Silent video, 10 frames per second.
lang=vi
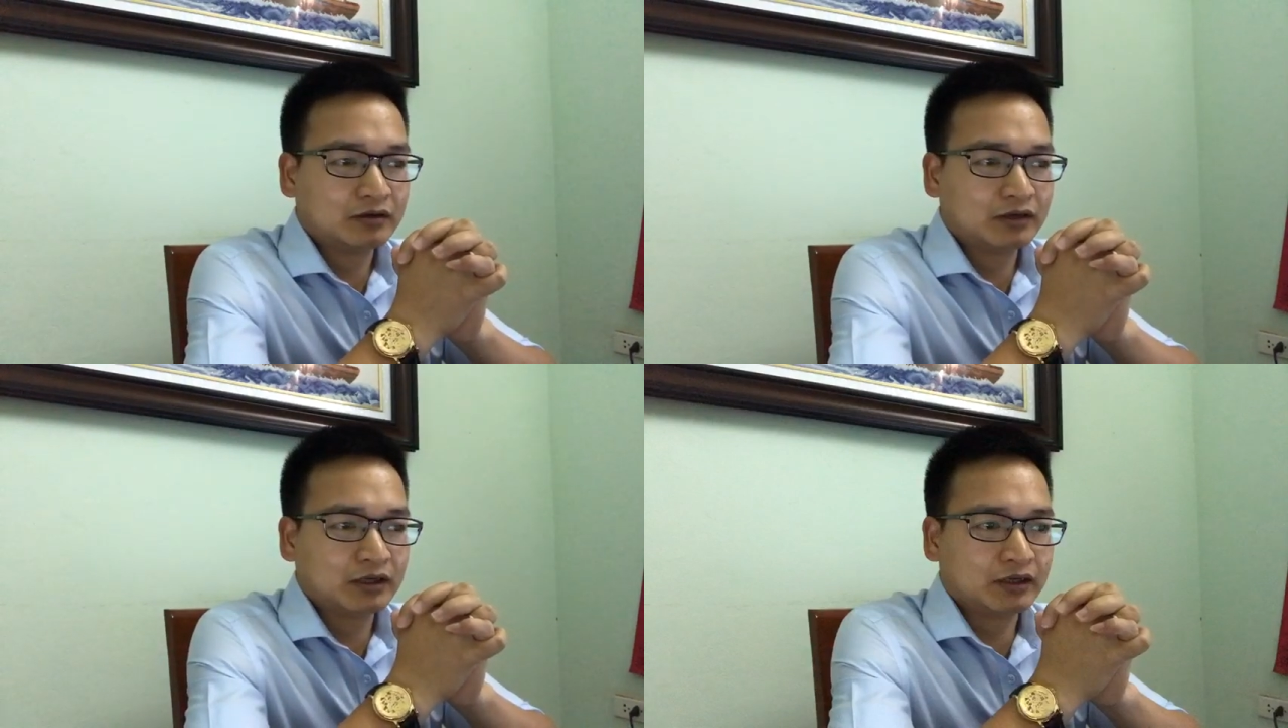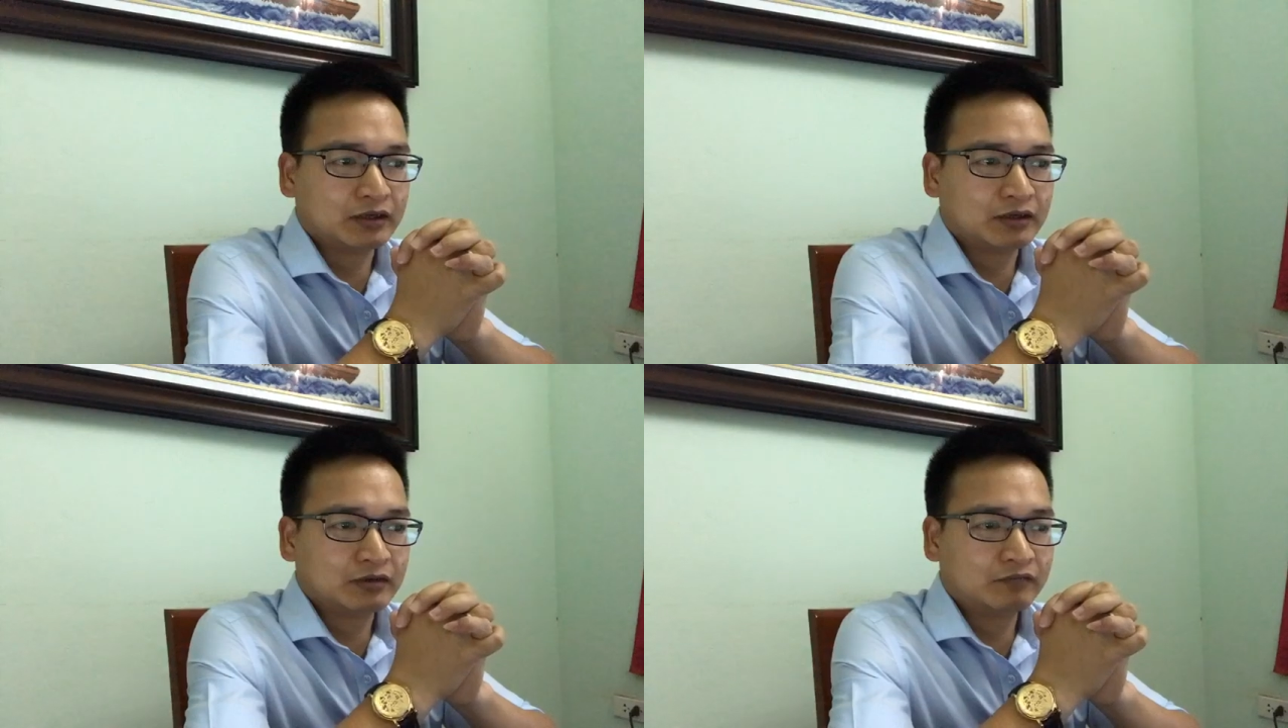
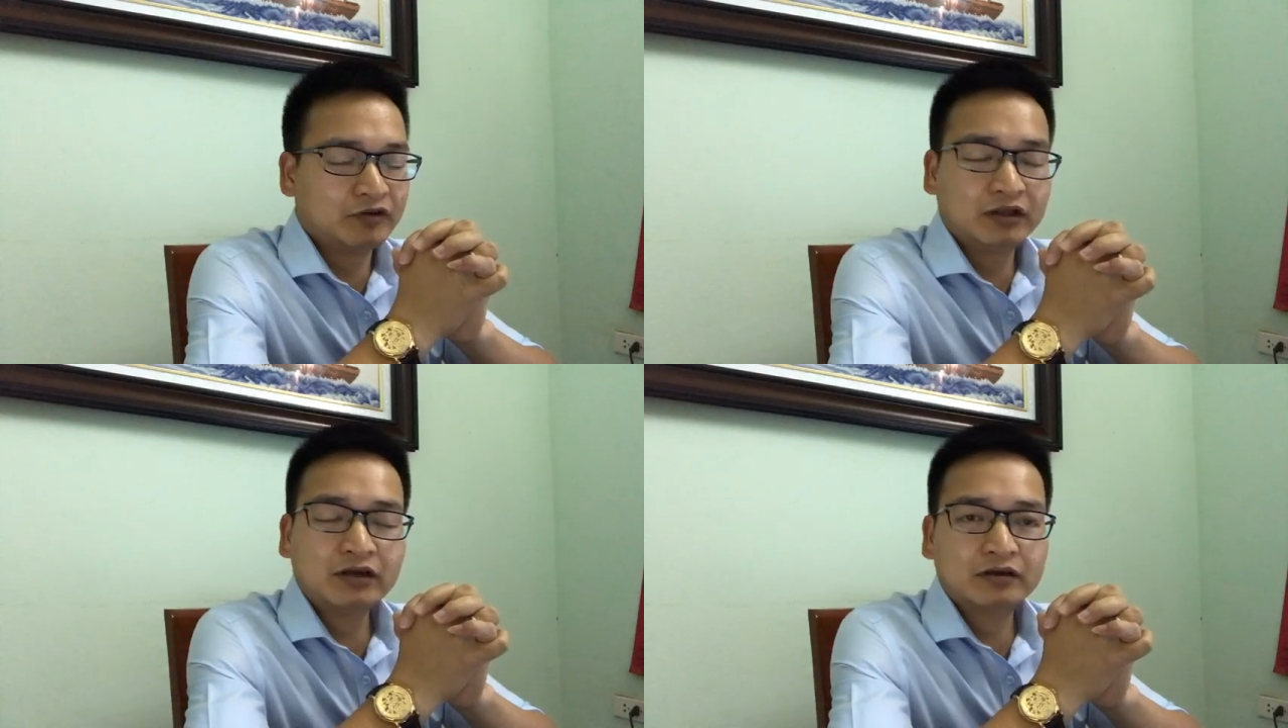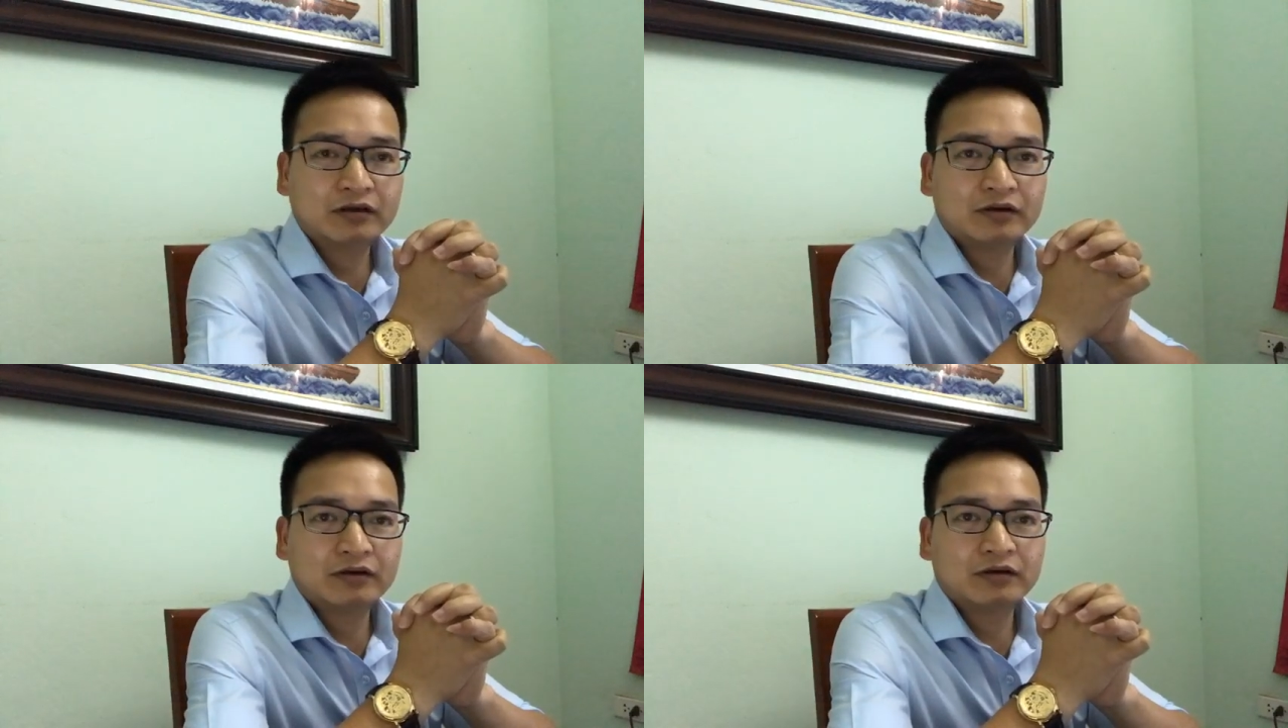để phân
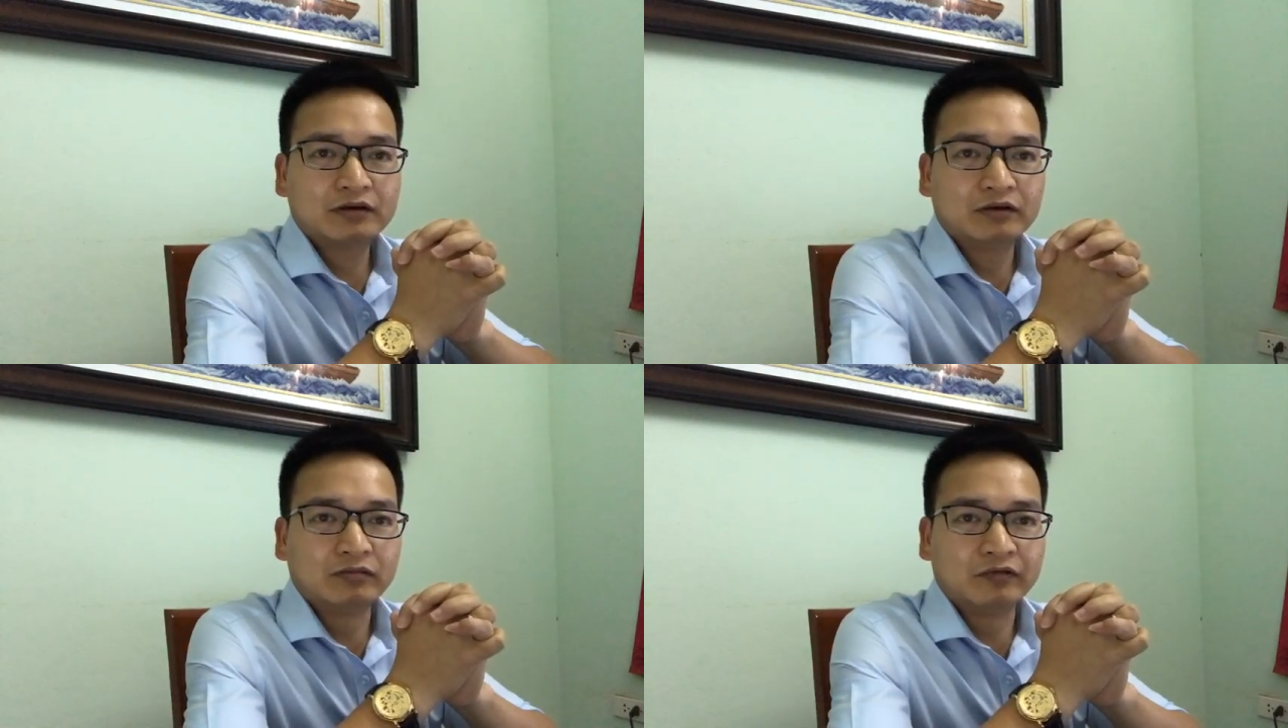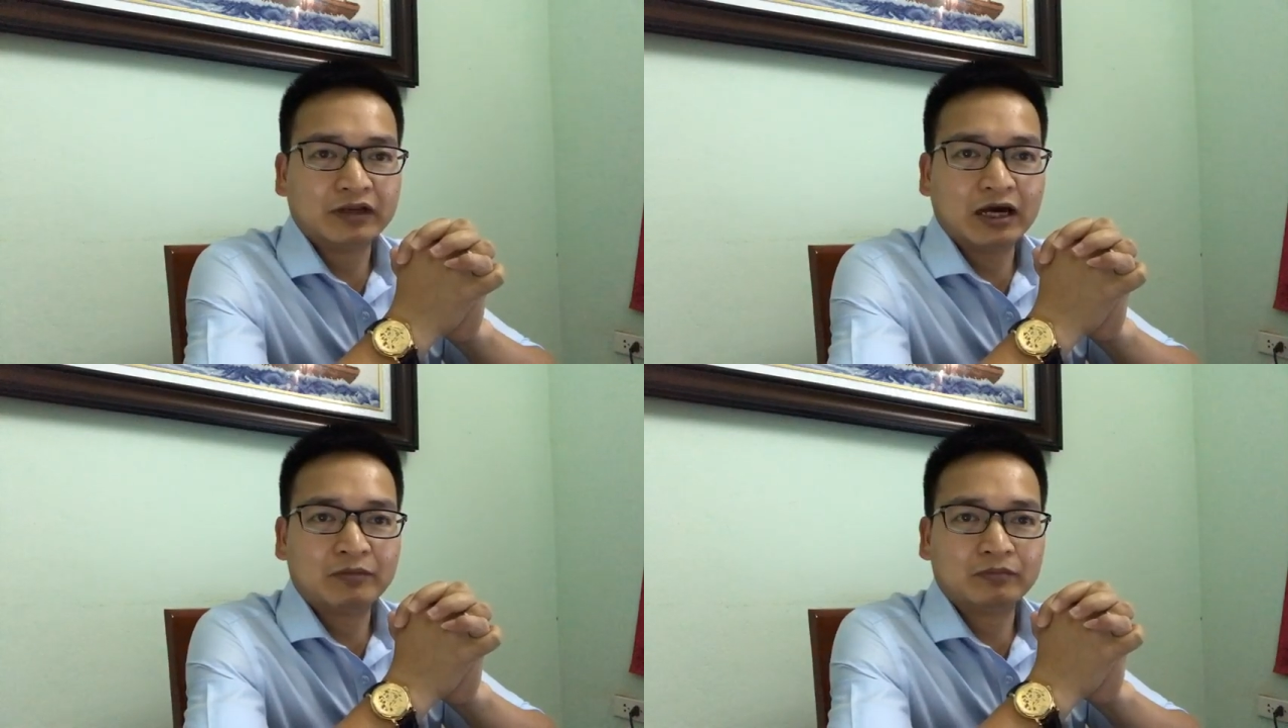tích bởi
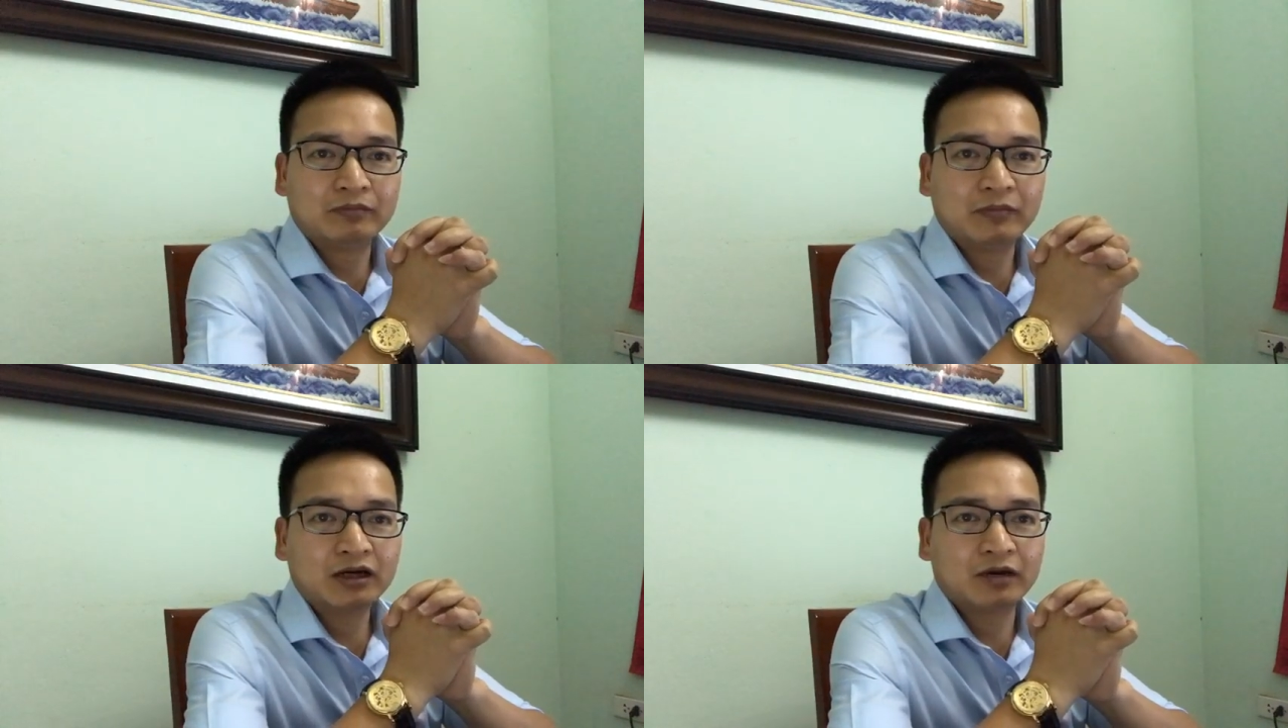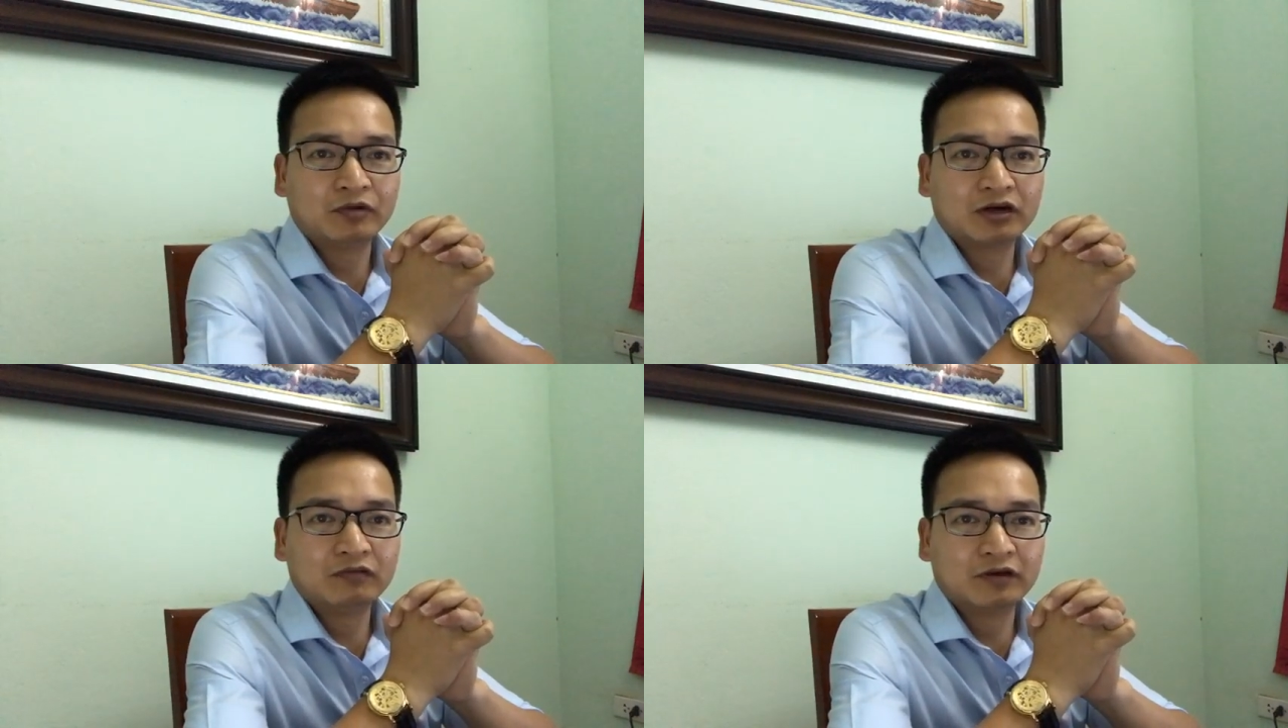vì làm bất kể
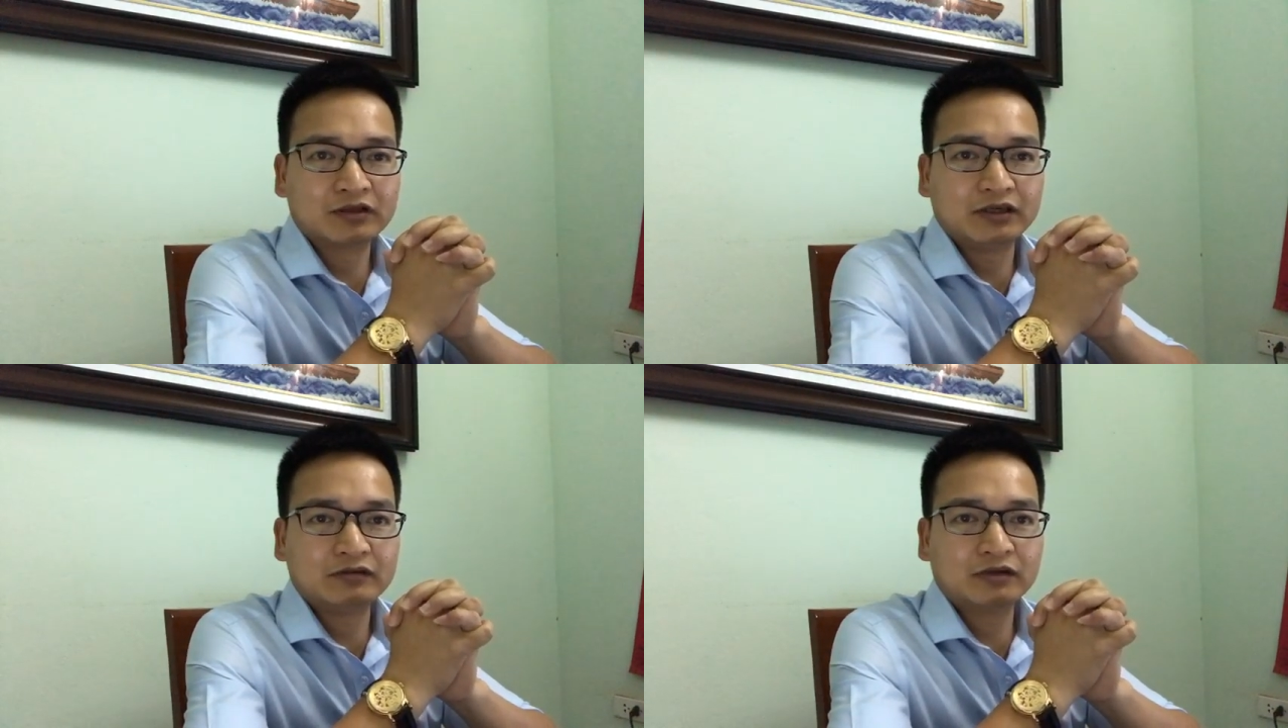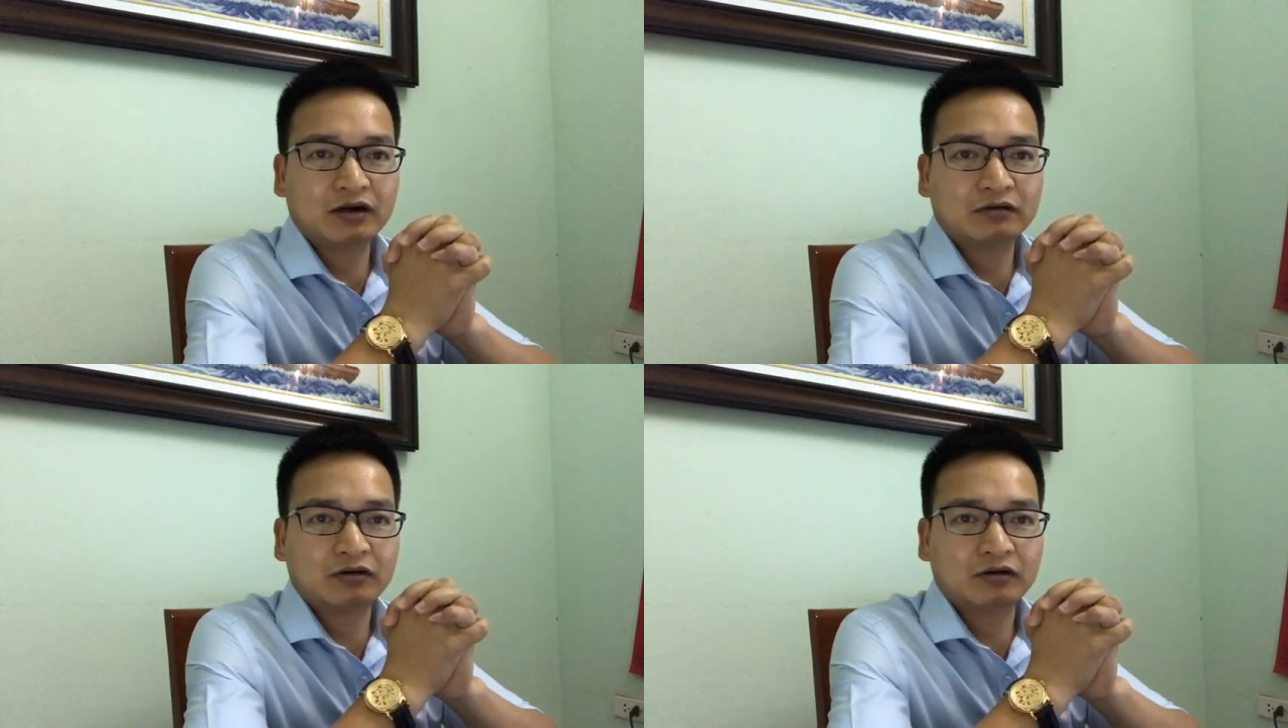một công việc gì chúng ta